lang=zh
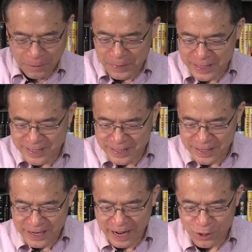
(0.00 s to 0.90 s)
我们
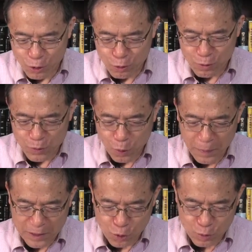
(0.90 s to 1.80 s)
来读
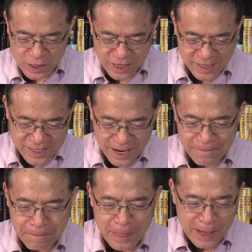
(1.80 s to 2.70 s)
罗马书十二
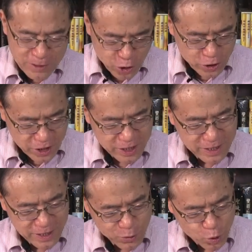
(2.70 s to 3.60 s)
章。十
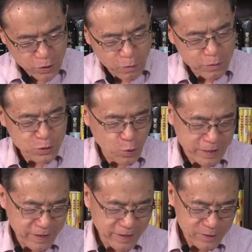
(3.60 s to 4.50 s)
七节最后一
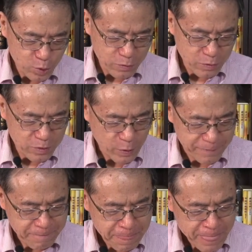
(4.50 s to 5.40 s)
段哈，最后一
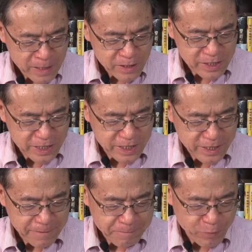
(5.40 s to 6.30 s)
段，十七
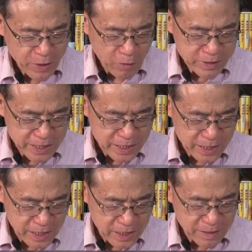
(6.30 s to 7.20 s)
节不要
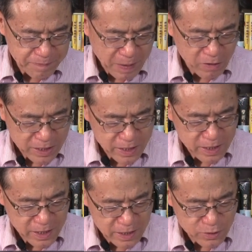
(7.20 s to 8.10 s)
以恶报
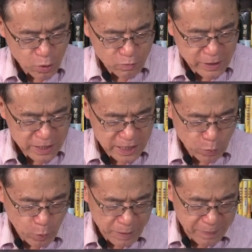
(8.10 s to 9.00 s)
恶，恶众人
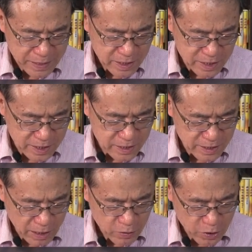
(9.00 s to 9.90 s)
以为美的
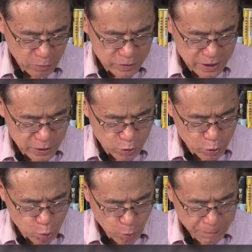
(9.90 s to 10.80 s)
事要留心
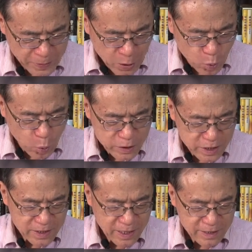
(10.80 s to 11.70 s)
去做。若
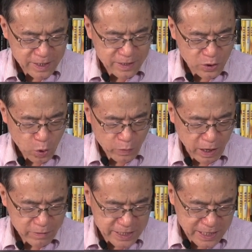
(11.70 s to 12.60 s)
是能行，总
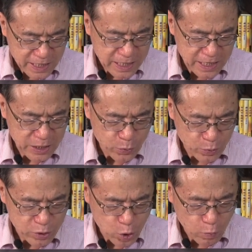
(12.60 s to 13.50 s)
要尽力
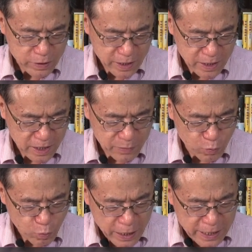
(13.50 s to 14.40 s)
与众人和
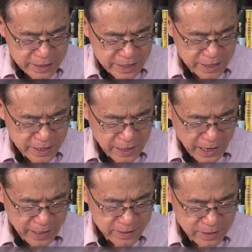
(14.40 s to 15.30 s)
睦。亲
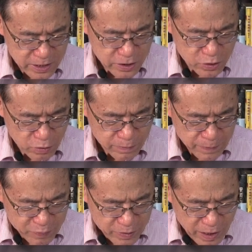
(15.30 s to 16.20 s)
爱的弟兄，
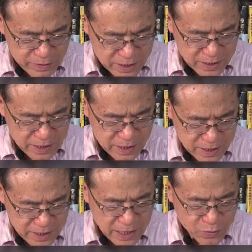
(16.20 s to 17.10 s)
不要自
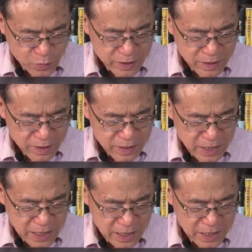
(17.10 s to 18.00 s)
己伸冤，
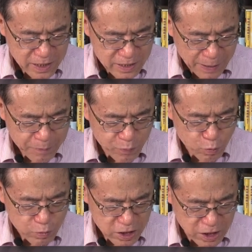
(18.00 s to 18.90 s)
宁可让
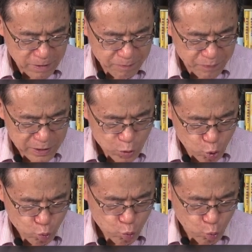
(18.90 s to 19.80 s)
步，听凭
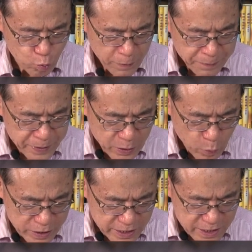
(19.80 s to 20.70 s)
主怒。
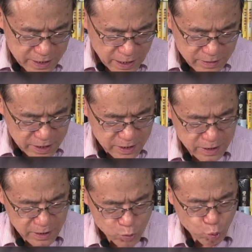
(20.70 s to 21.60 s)
因为经上记
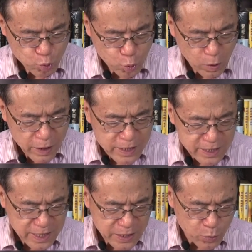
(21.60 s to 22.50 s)
着主说：“
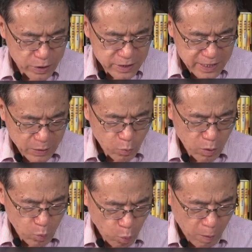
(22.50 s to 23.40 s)
深冤在
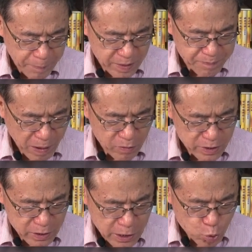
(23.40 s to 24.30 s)
我，我必报
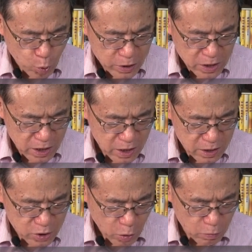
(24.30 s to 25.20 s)
应。”所以你
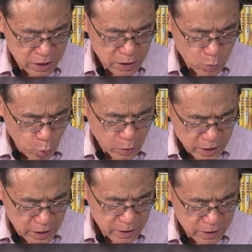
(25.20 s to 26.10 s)
的仇敌若
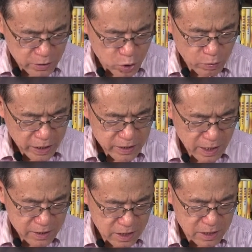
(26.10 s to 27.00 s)
饿了，就给
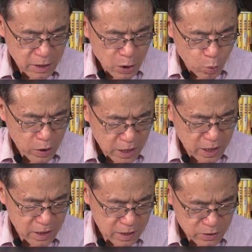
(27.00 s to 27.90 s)
他吃；若
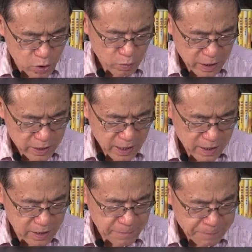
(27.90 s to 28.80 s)
渴了，就给他
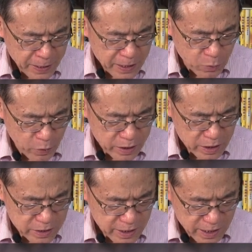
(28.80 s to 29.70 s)
喝。因为
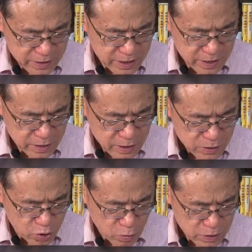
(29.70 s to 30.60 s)
你这样行。
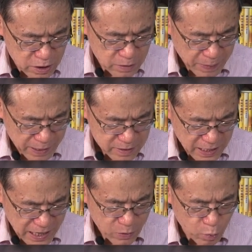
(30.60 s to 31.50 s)
就是把
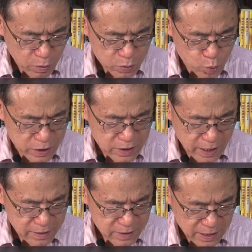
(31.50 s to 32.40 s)
炭火堆
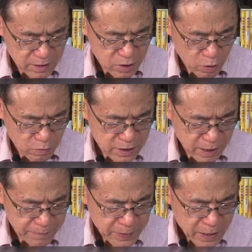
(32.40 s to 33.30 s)
在他的头
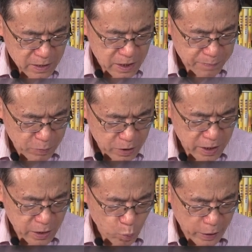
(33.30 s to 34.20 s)
上，你不
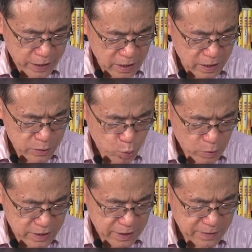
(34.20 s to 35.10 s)
可为恶
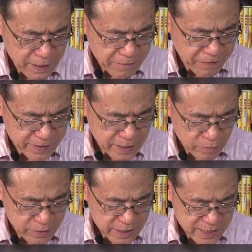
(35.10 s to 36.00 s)
所胜，反
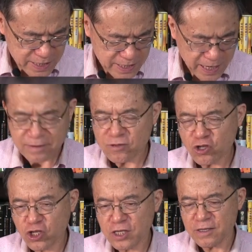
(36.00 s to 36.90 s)
要以善
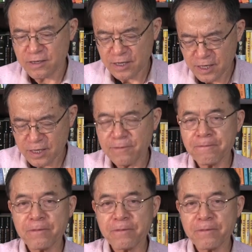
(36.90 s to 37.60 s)
胜恶。